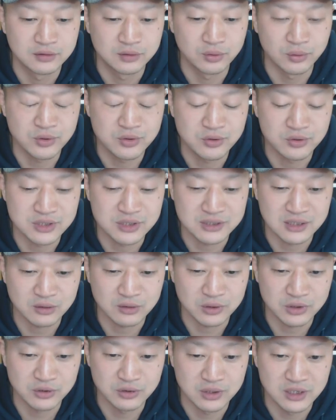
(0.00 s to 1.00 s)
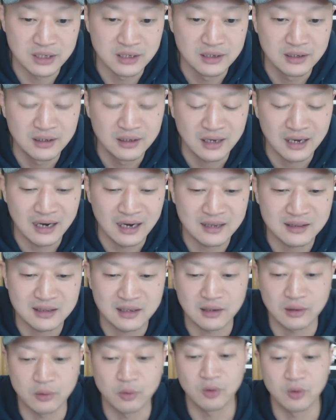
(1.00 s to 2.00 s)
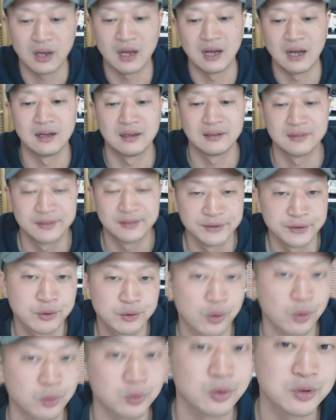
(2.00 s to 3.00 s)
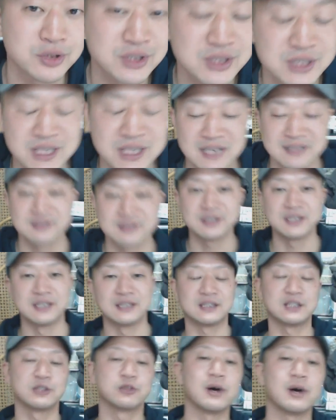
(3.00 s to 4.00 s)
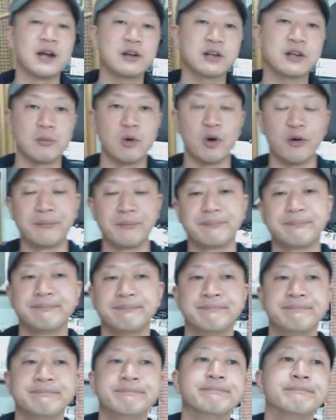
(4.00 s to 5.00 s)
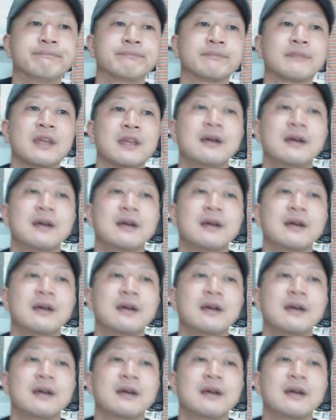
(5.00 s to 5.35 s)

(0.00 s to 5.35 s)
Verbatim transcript: どんよりした時より晴れてた方が行動しやすいっていうのはあるかも。うん、